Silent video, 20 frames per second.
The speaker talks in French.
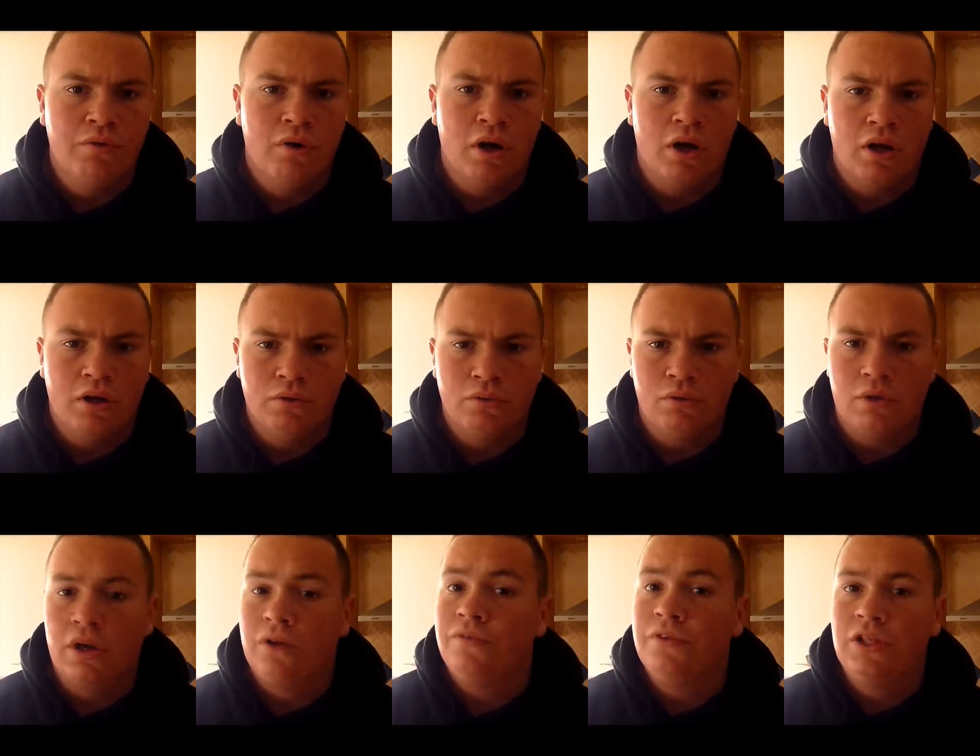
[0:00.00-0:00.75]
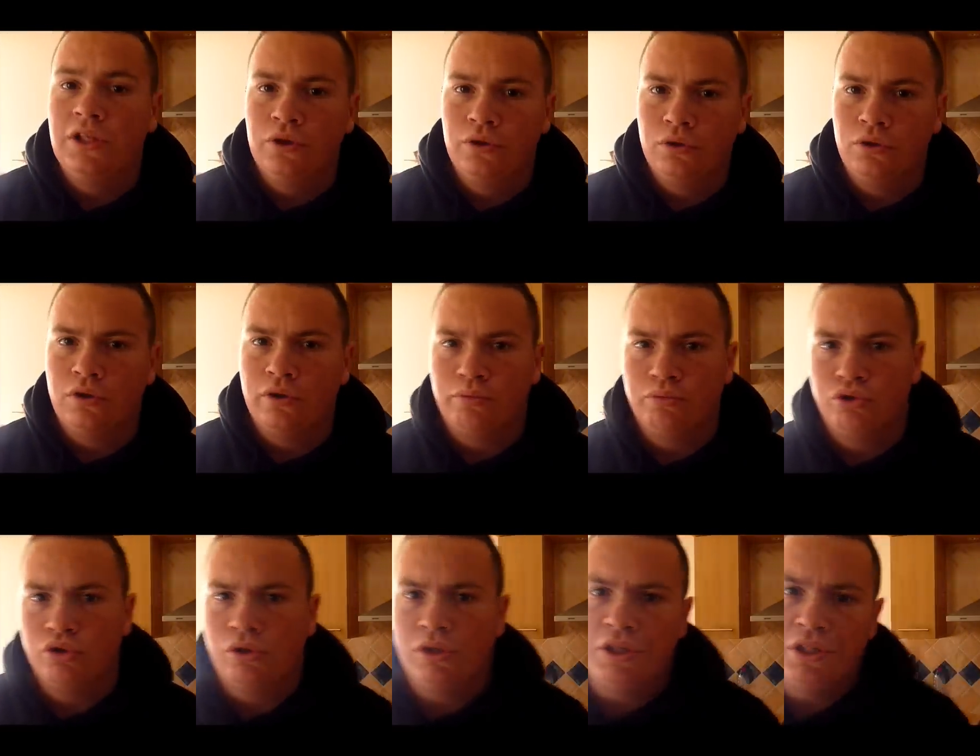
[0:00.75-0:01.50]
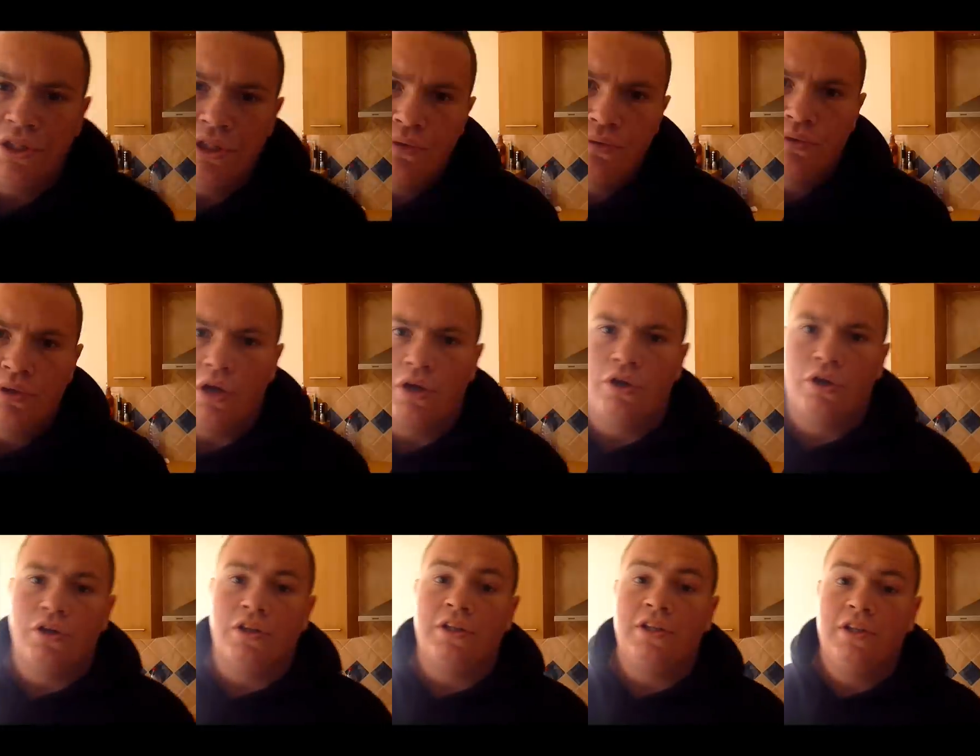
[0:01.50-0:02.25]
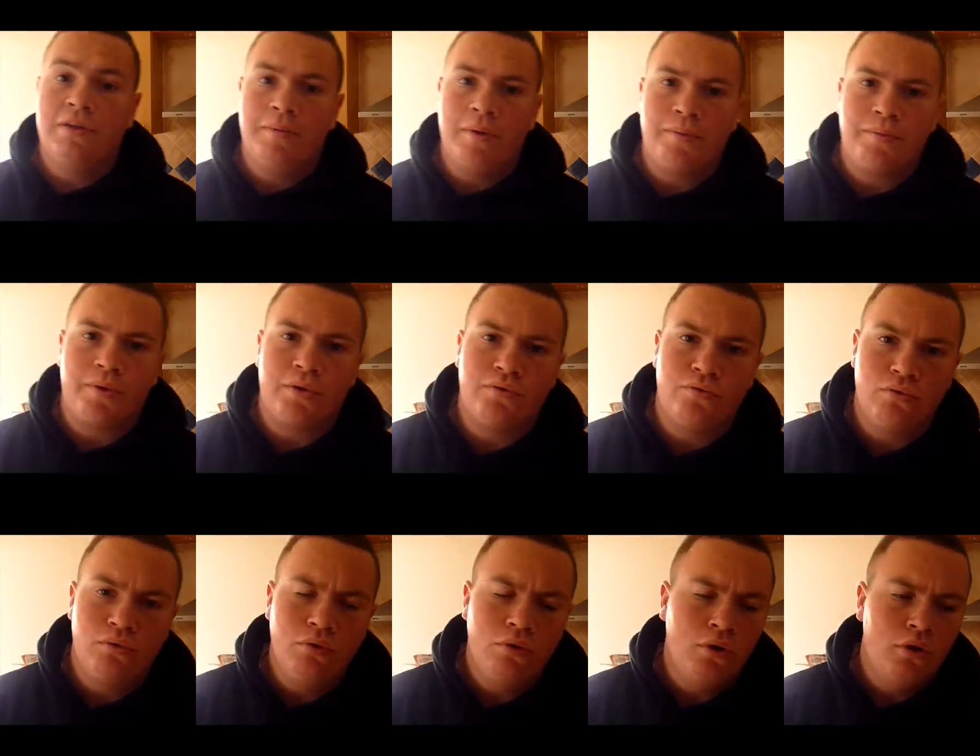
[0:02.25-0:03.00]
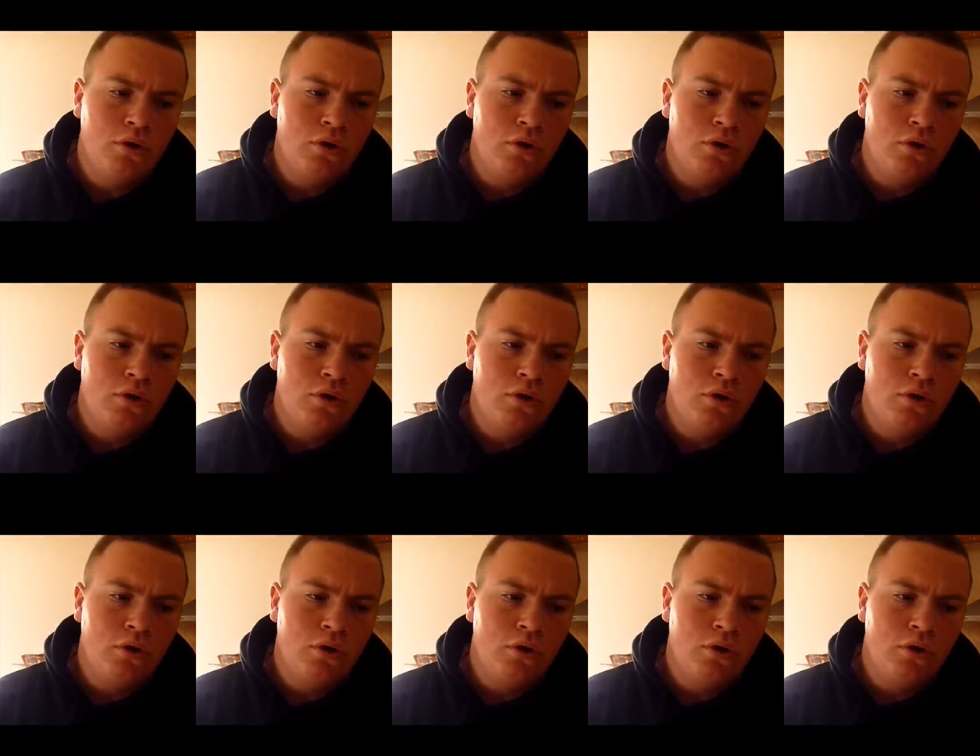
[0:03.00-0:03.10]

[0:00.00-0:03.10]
Voilà, donc la vidéo comme je l'ai dit tout à l'heure n'était pas prévue.